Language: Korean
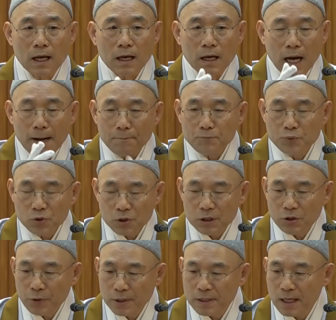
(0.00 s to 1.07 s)
앞으로
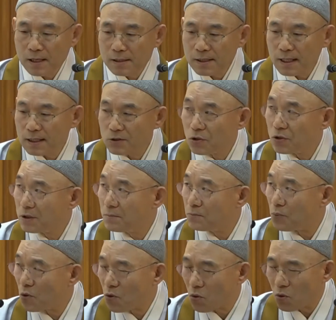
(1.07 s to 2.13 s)
이 회상을
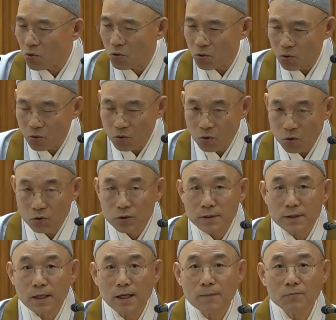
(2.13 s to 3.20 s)
찾아오는
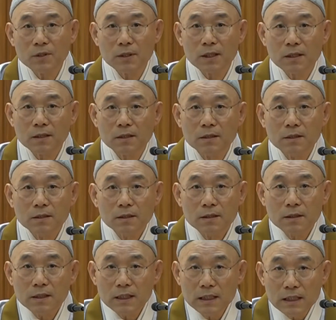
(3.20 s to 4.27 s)
모든 사람들이
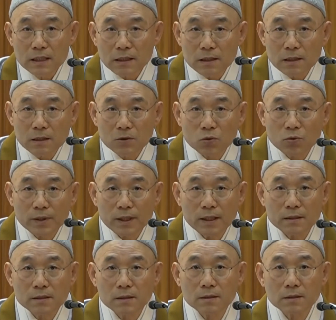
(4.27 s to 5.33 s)
이걸
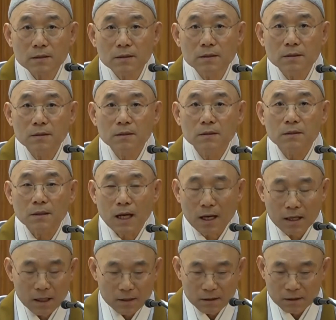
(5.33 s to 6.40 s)
통해서
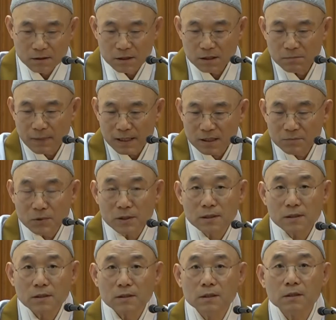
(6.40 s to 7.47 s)
아까 여기 지금
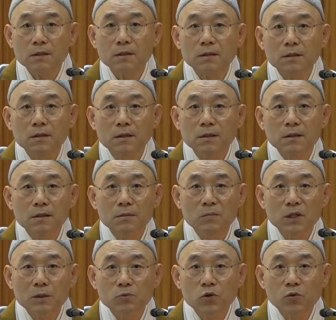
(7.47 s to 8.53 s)
말씀하신 그런
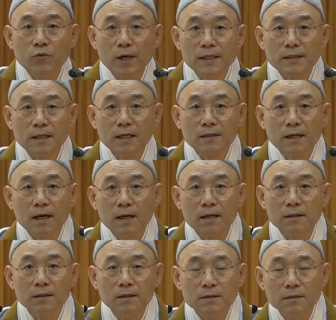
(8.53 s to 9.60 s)
미륵불 용화회상에
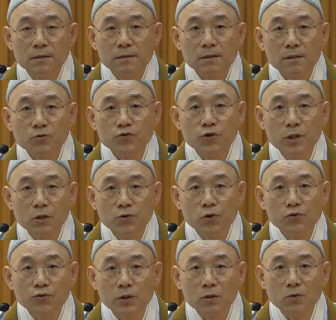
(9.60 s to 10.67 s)
다 첫 주인이
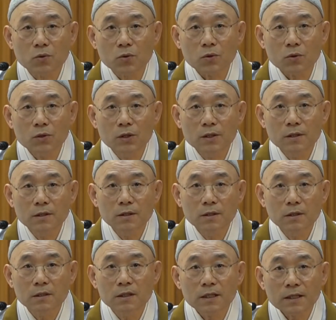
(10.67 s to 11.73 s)
될 수 있도록
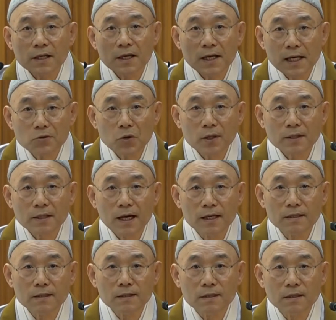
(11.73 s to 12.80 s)
그렇게 해야
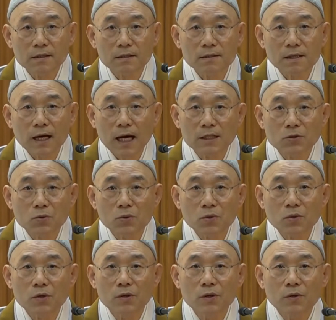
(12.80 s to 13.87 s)
되겠다는 것을
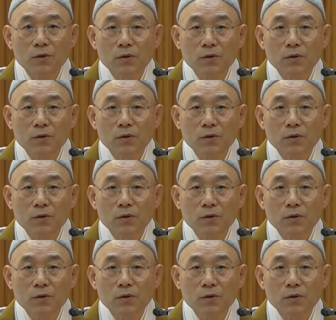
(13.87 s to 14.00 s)
가지고